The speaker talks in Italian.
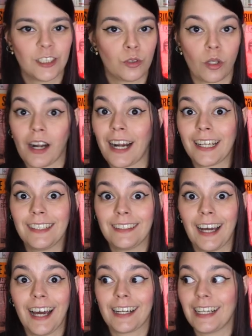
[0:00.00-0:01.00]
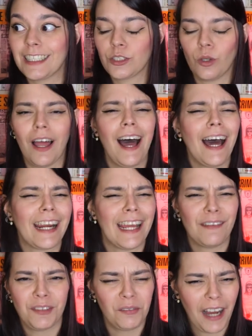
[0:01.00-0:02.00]
suona la chitarra, è solare,
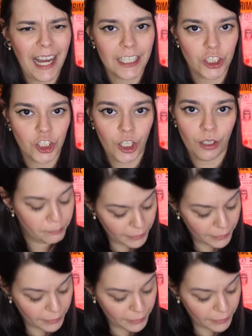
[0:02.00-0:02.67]
è vivace.